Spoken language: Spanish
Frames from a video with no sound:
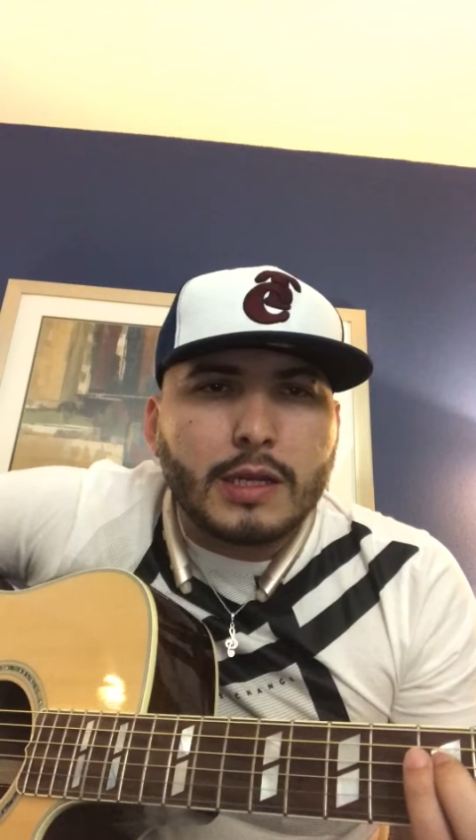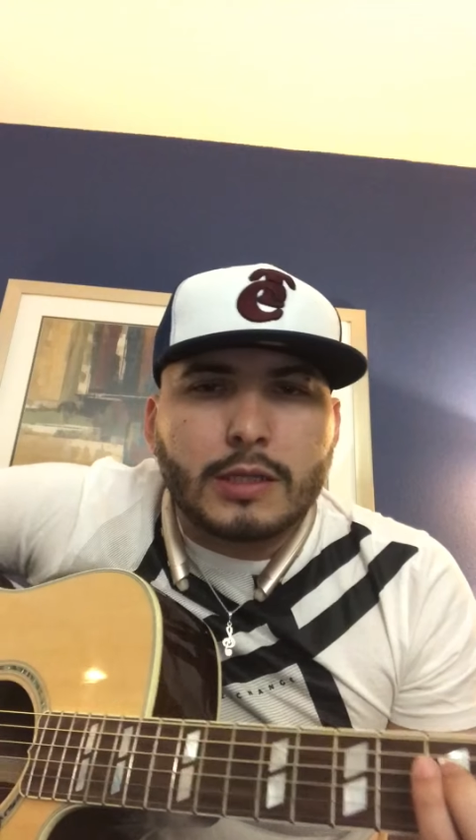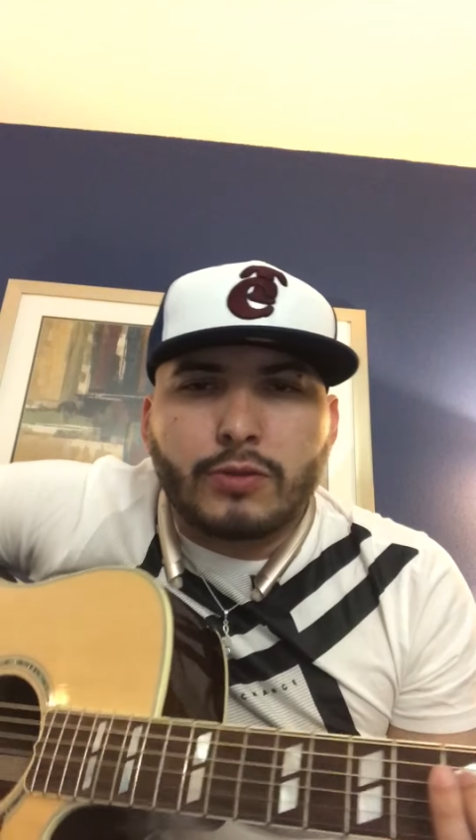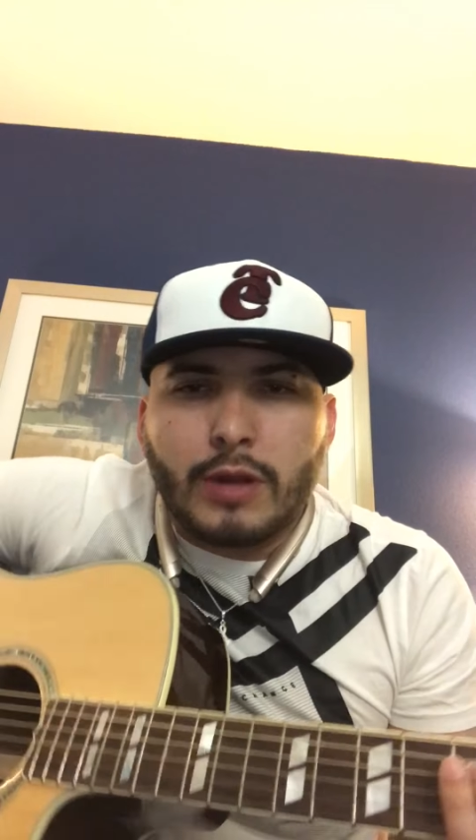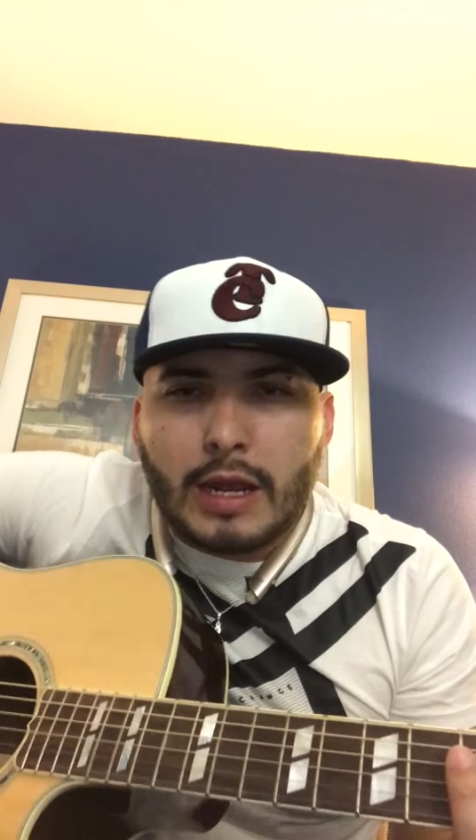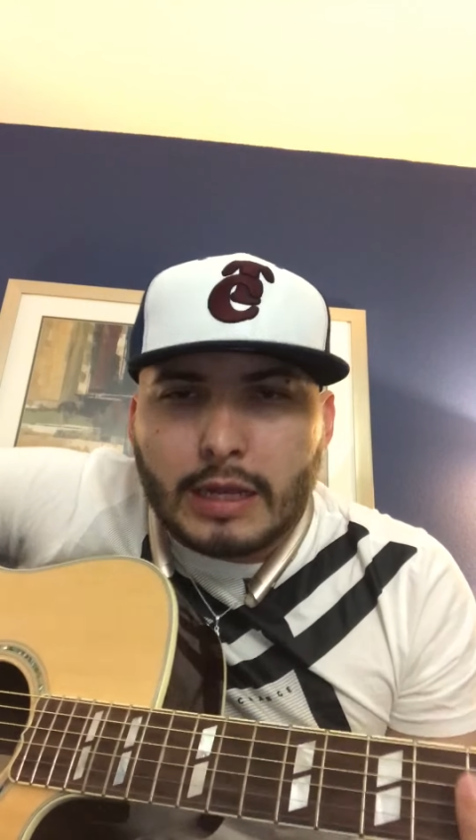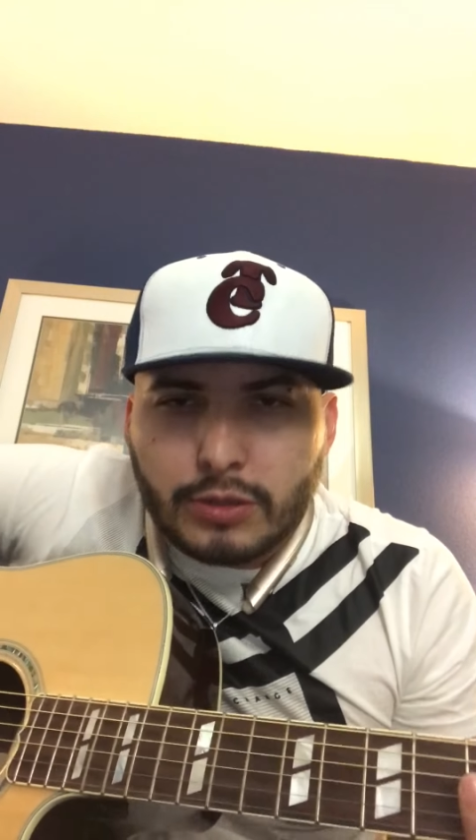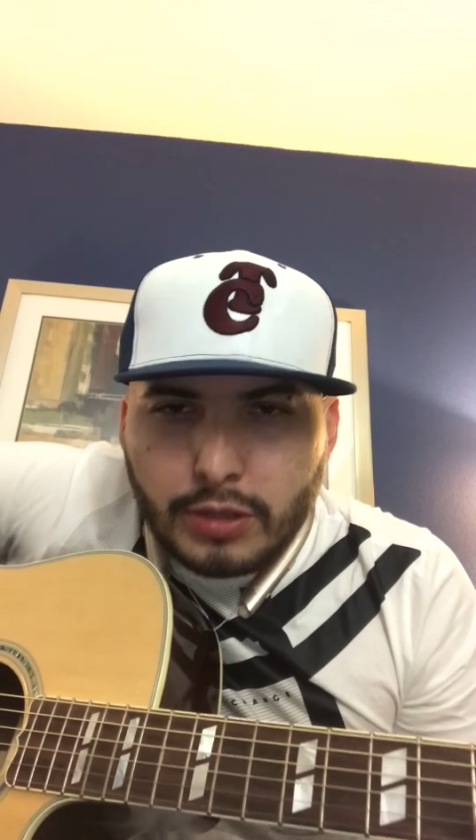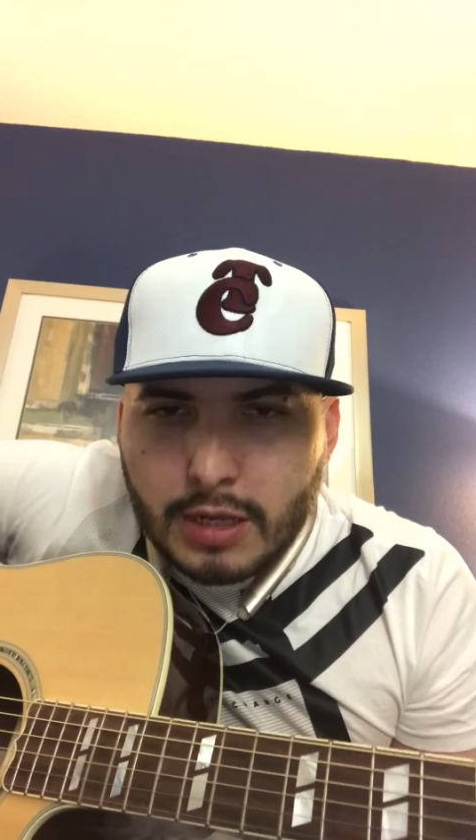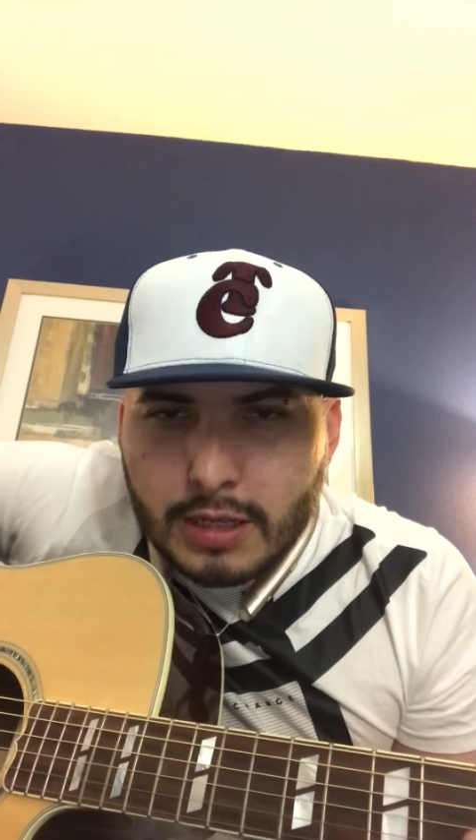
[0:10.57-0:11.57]
Es una
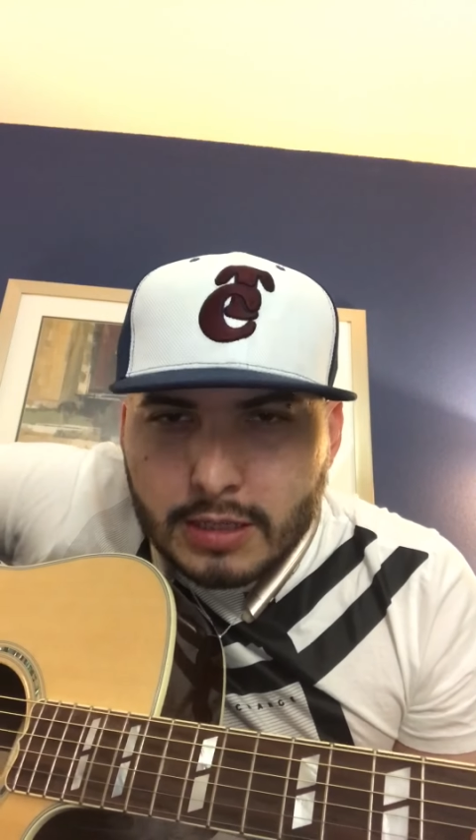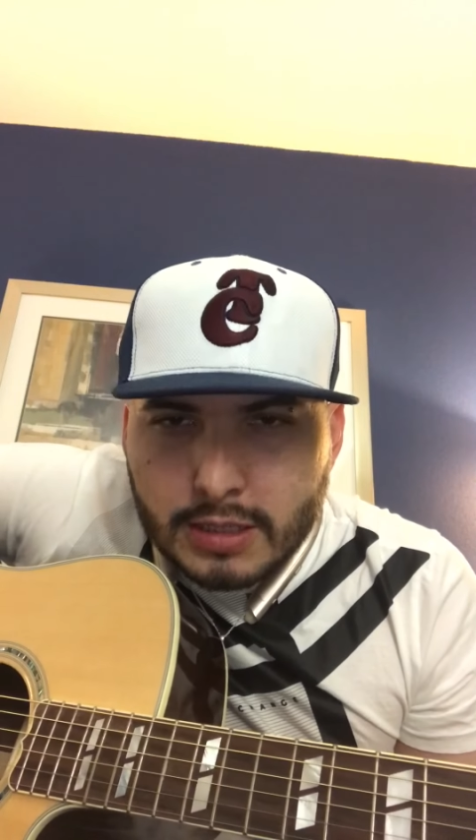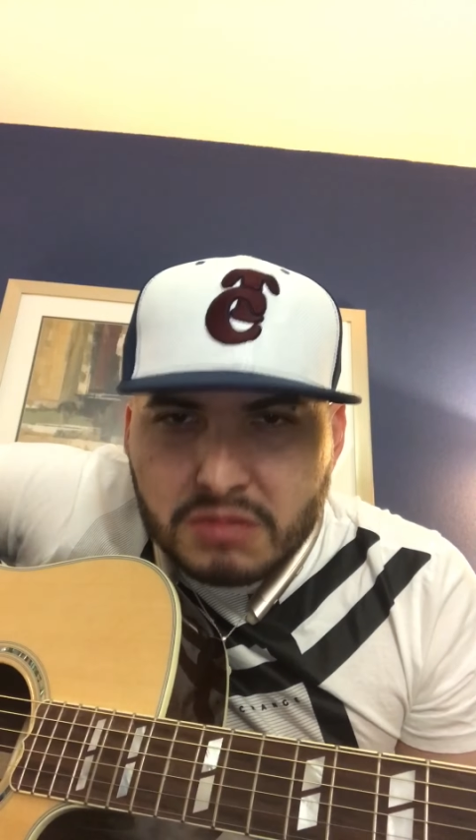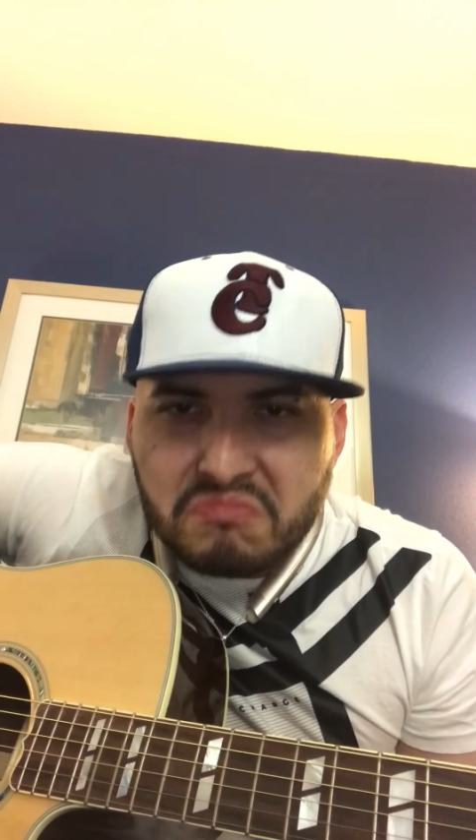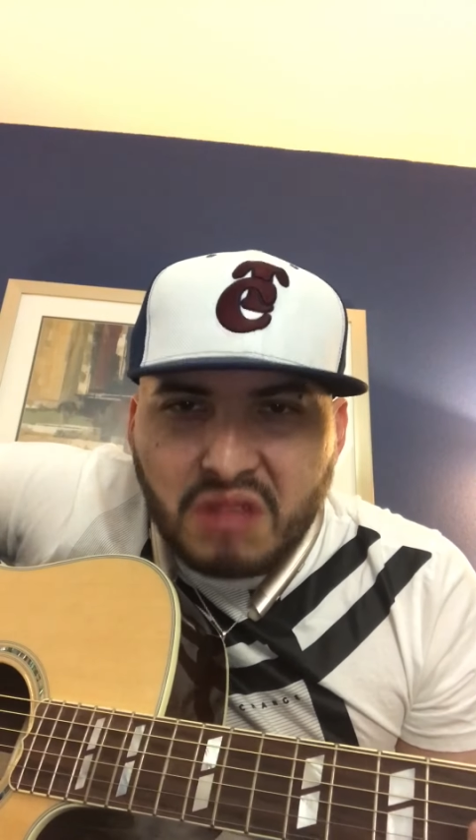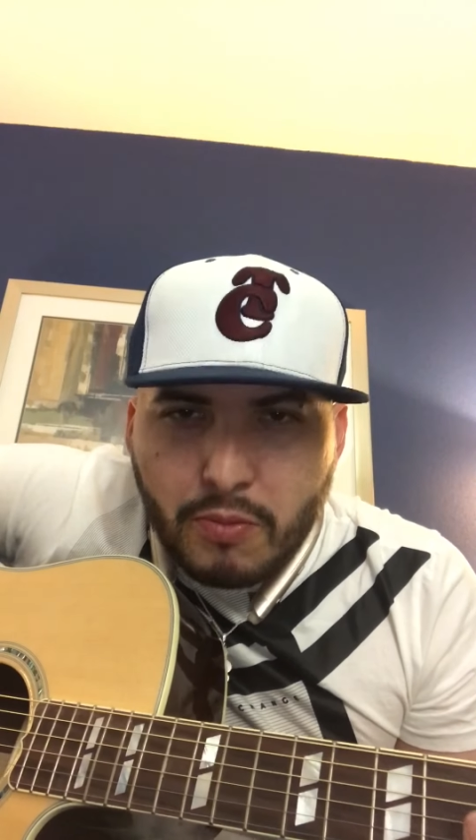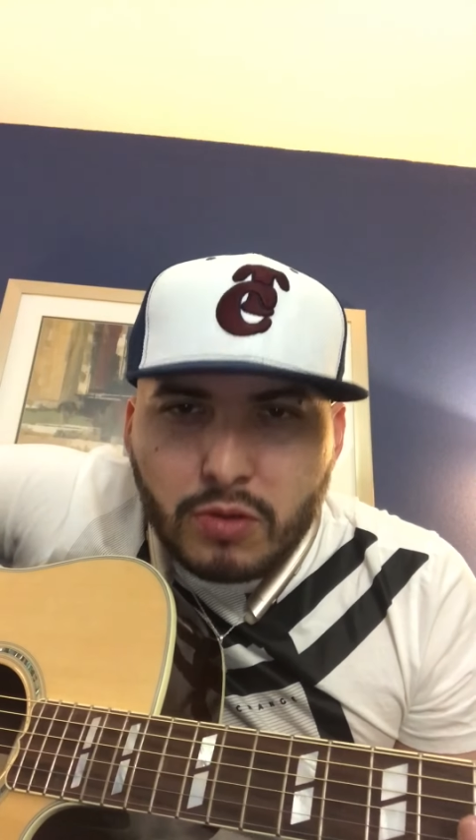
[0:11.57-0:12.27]
canción, está